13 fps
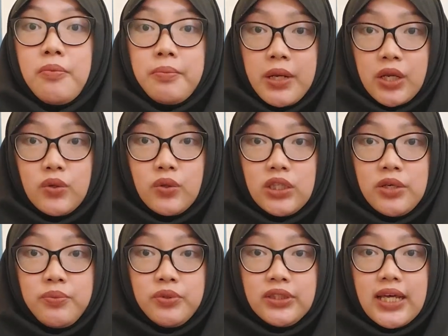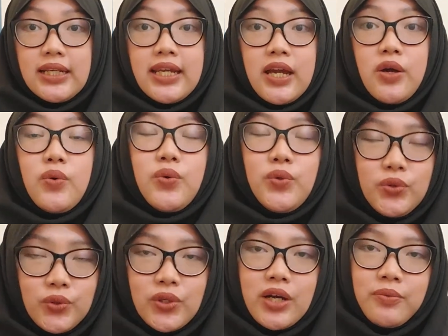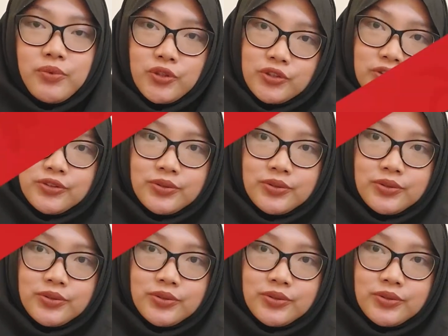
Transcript: Berikut liputannya untuk kamu.